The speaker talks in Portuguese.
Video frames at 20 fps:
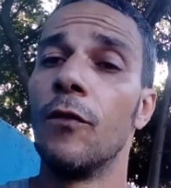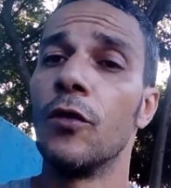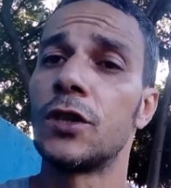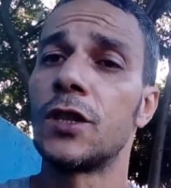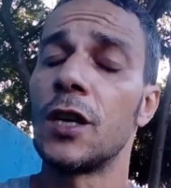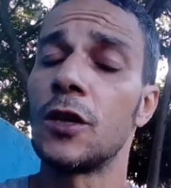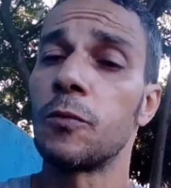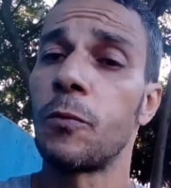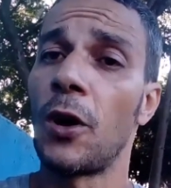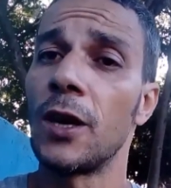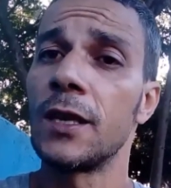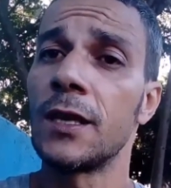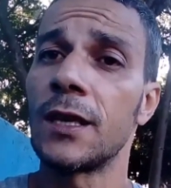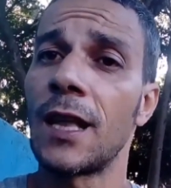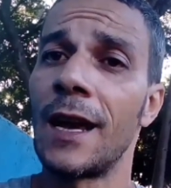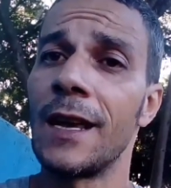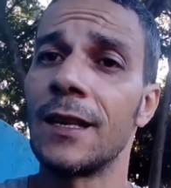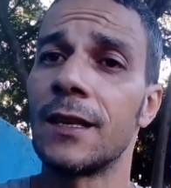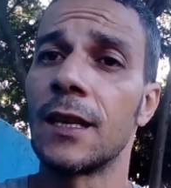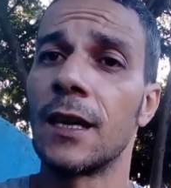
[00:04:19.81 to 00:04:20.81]
vocês podem
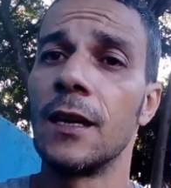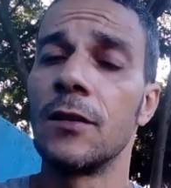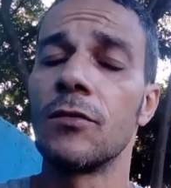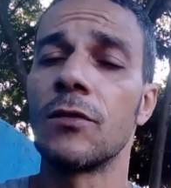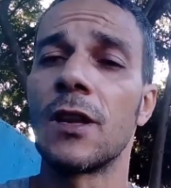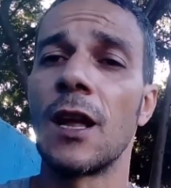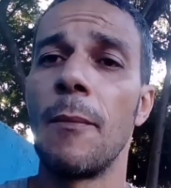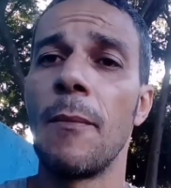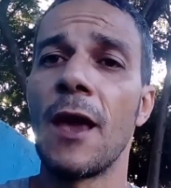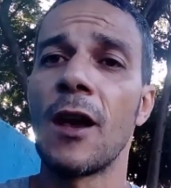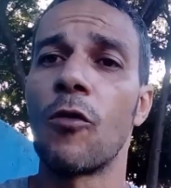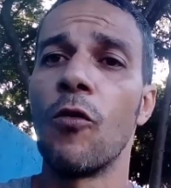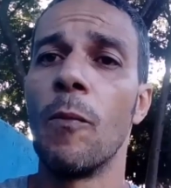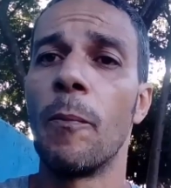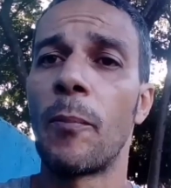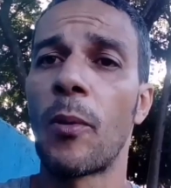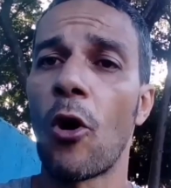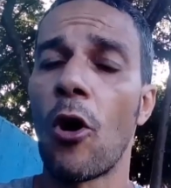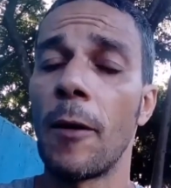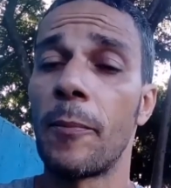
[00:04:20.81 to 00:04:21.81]
estar tá entrando também
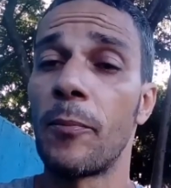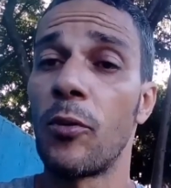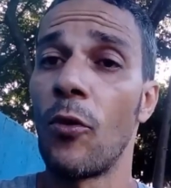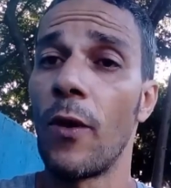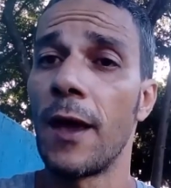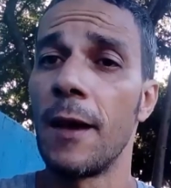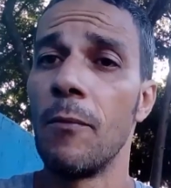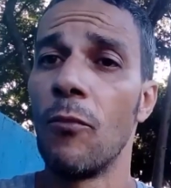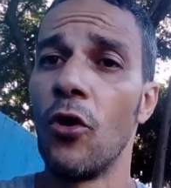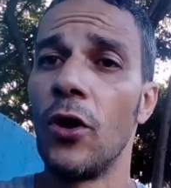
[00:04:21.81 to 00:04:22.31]
com o próprio